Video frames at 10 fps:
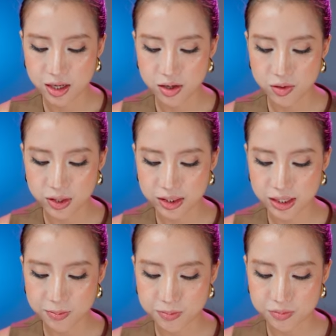luyện
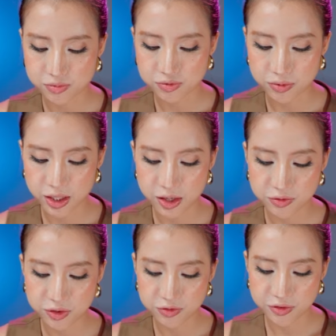tập theo
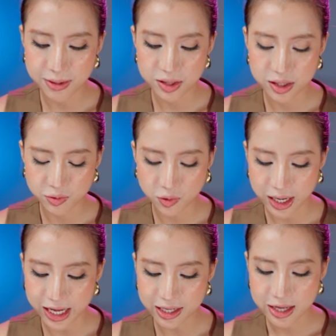phương pháp hình quả
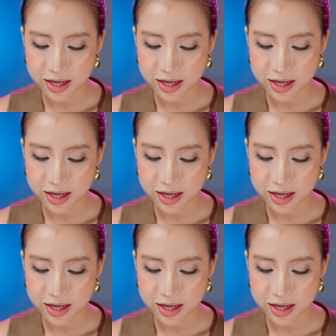lắc.